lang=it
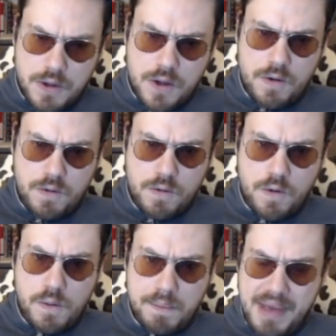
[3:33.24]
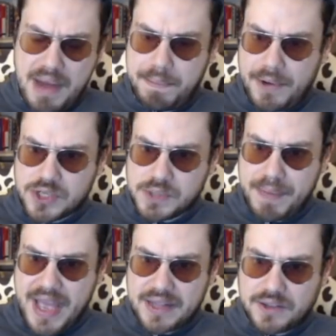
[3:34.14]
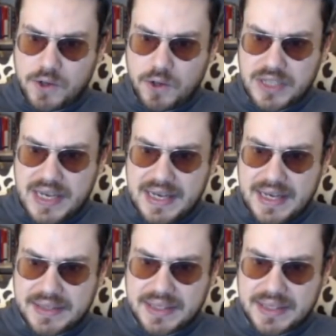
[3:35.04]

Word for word: un bel prospetto da,